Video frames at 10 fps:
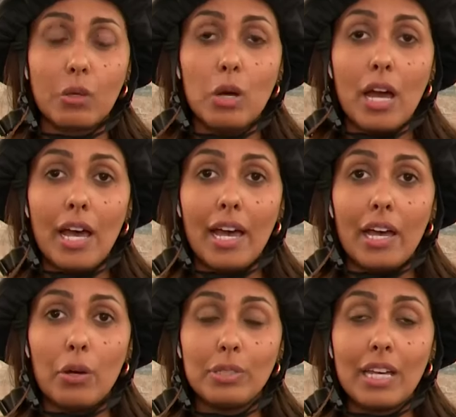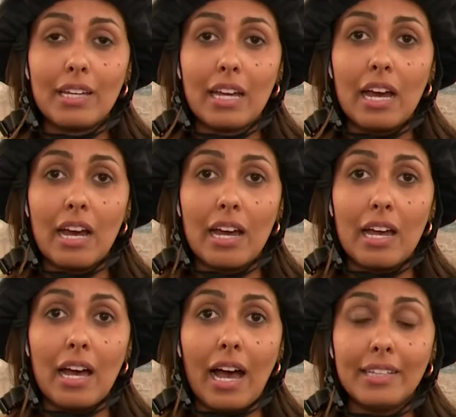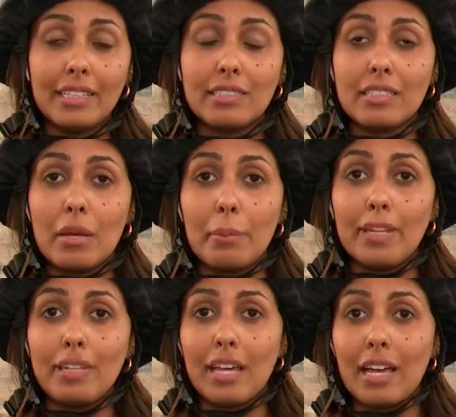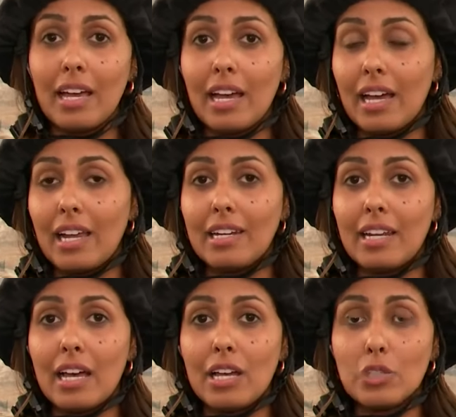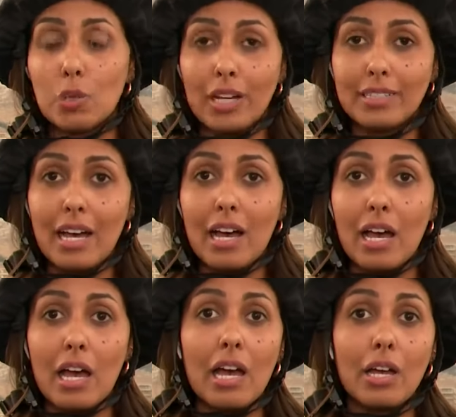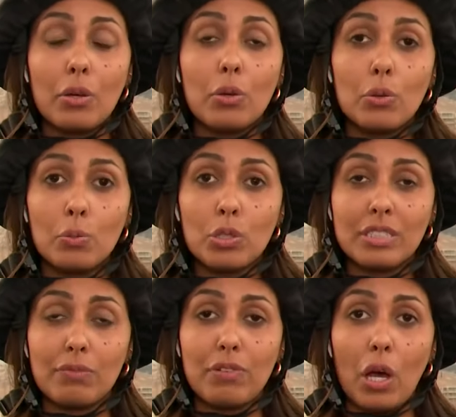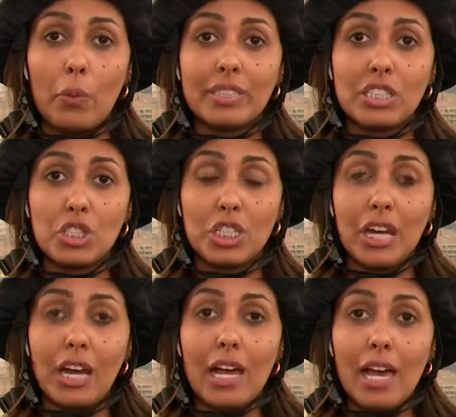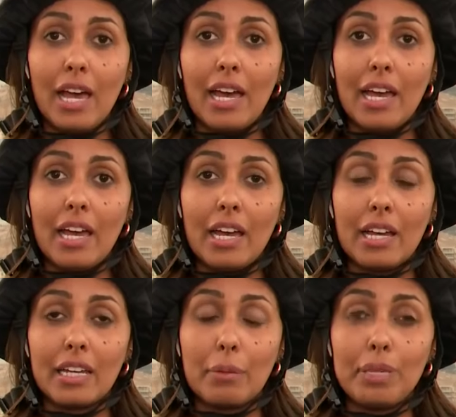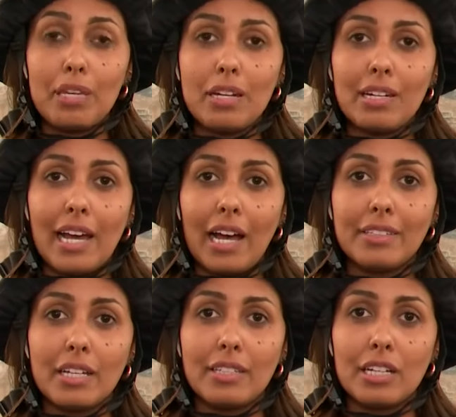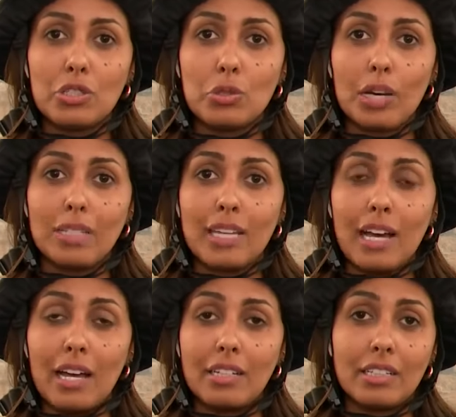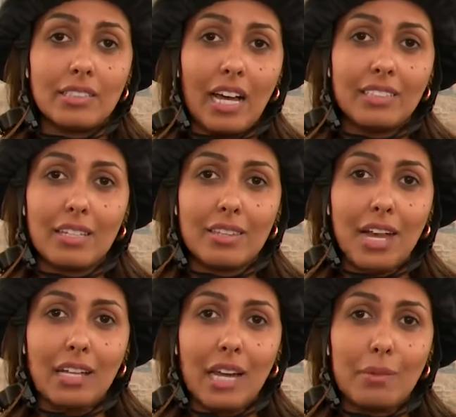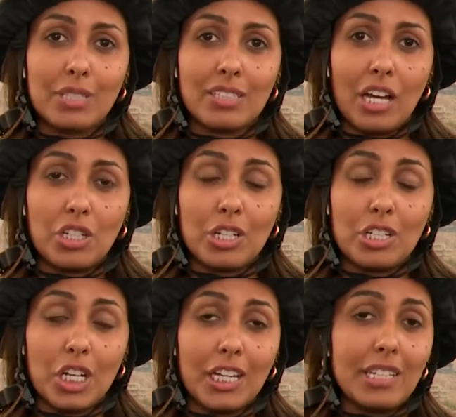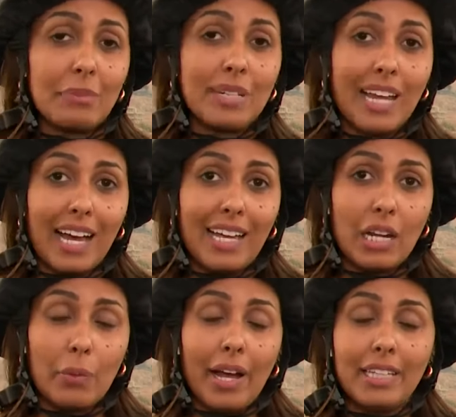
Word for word: أنه آه، هناك عدد من الشهداء مرتفع وتشييع آه، كبير لأعداد الشهداء آه، تحدثنا عن 15 شهيدا من عائلة